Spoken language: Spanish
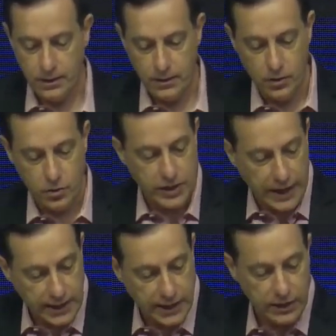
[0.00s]
los
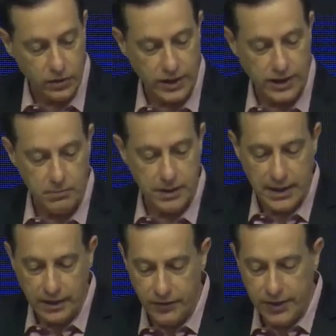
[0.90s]
arqueros que
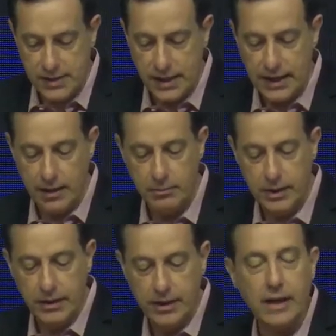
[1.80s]
envían la flecha de la
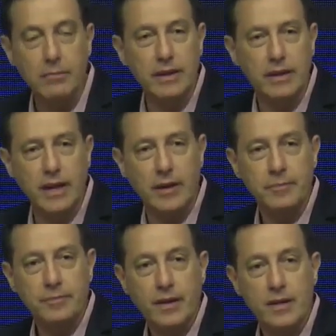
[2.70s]
envidia. La envidia,
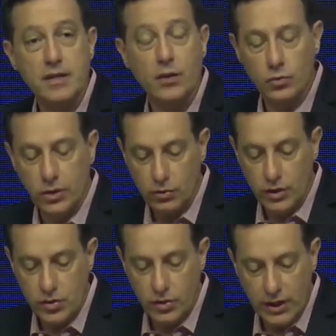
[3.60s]
según nuestro
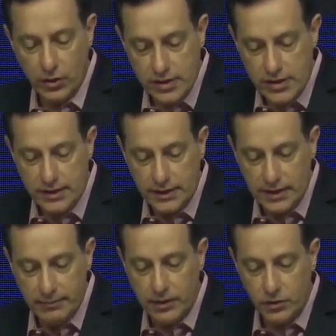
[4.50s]
diccionario, es ese
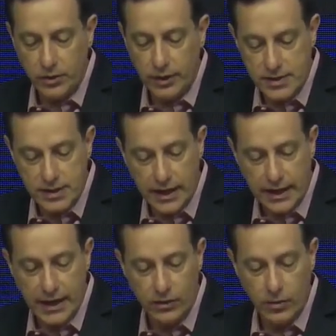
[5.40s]
sentimiento
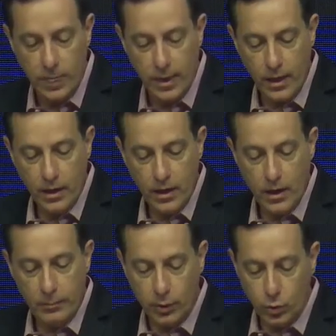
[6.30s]
desagrado
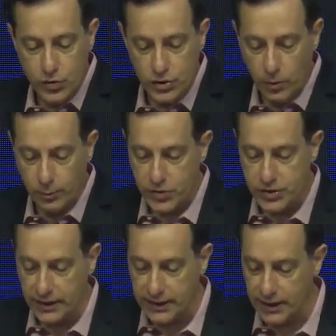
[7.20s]
producido por
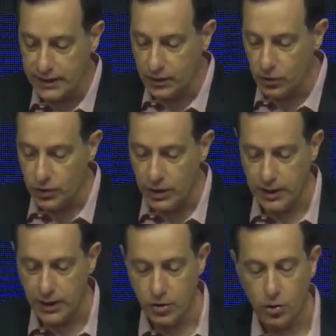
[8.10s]
ser testigo de una
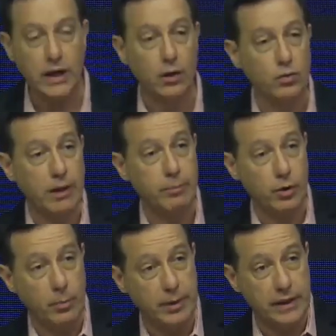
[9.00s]
mejora o una
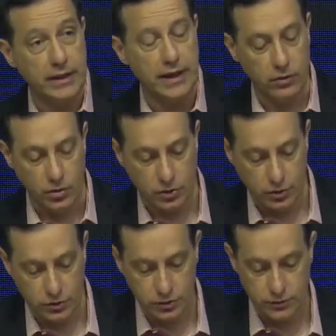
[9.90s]
prosperidad en otros.